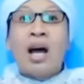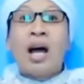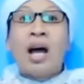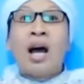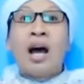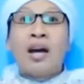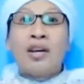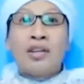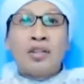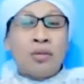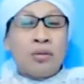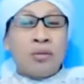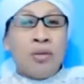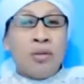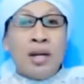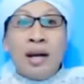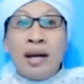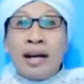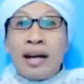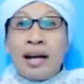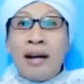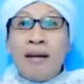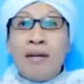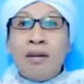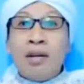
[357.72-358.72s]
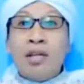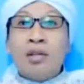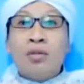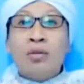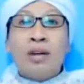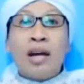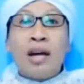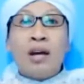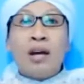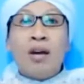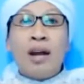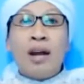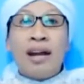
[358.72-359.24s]
Nah, itu. Kan
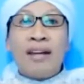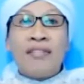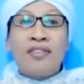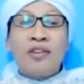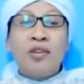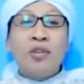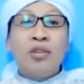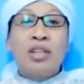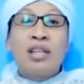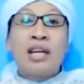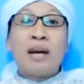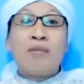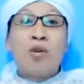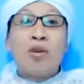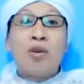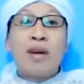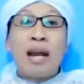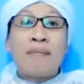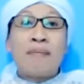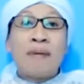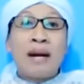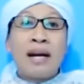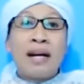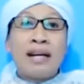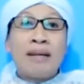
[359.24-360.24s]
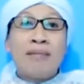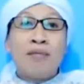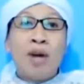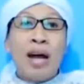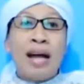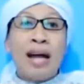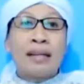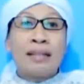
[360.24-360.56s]
itu kalau live itu 38 ribu.